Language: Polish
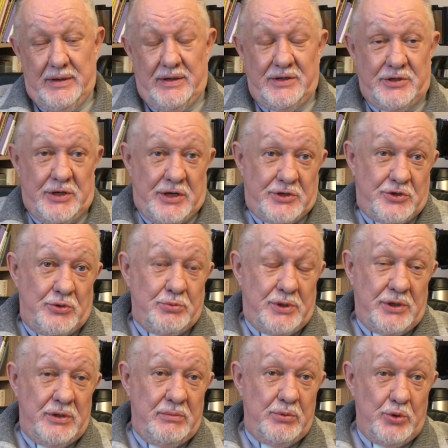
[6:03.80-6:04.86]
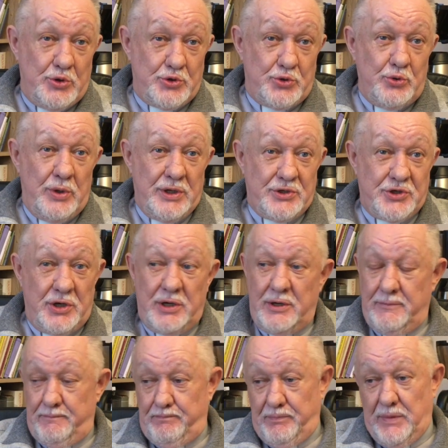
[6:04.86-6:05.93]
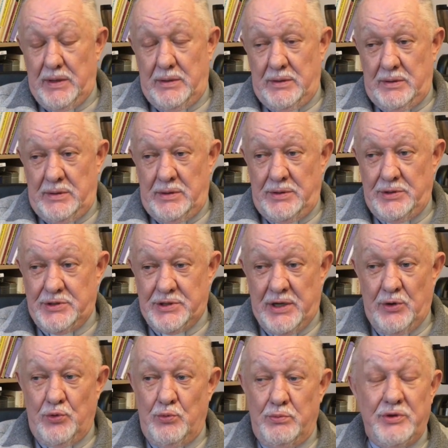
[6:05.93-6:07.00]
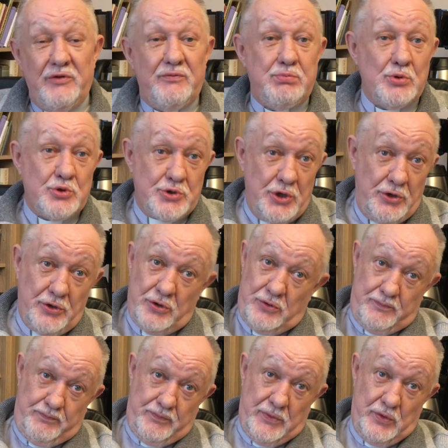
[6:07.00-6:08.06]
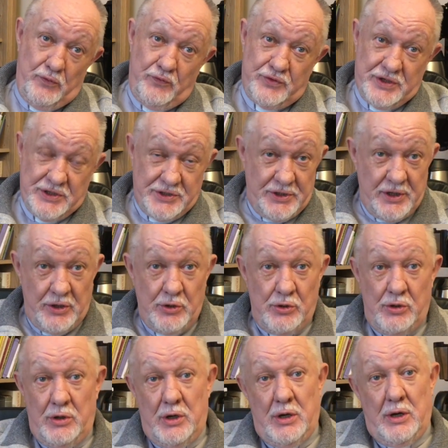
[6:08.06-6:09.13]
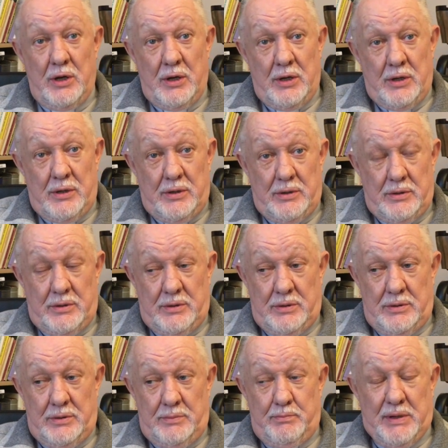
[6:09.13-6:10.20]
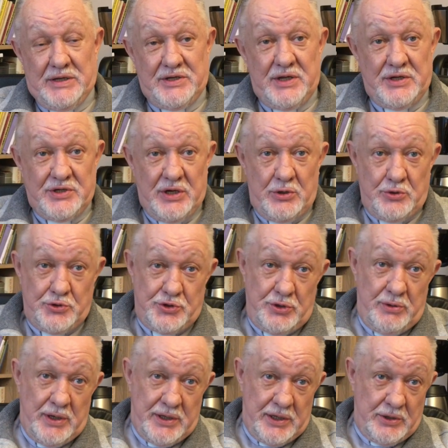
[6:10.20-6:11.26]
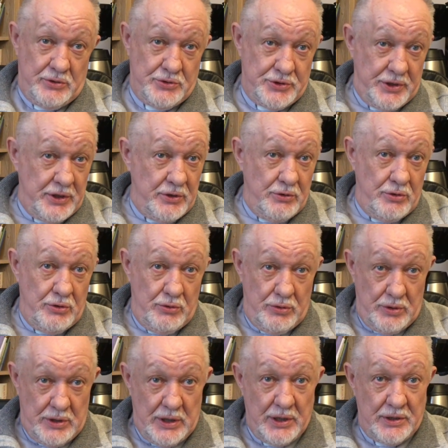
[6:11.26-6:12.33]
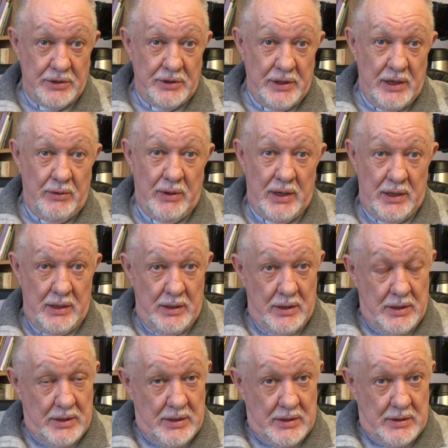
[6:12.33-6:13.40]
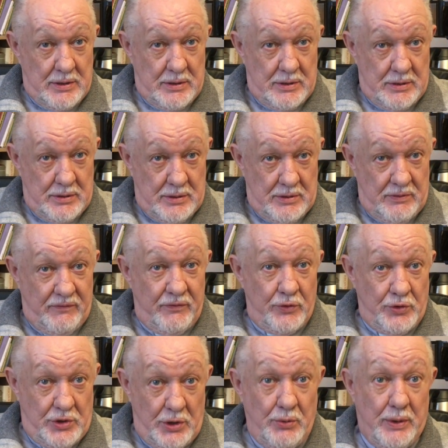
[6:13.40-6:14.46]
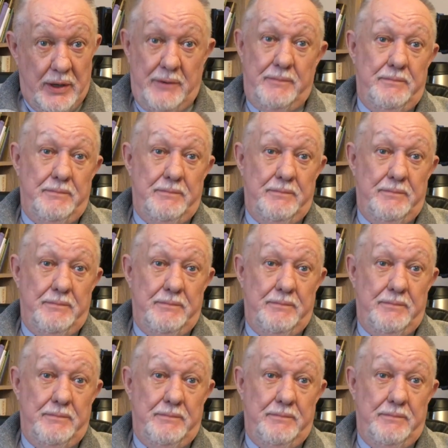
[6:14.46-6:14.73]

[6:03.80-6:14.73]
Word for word: A zresztą, kiedy było stulecie e, liceum, nie wpuszczono ówczesnego e, pasterza kościoła krakowskiego, kardynała e, Wojtyła.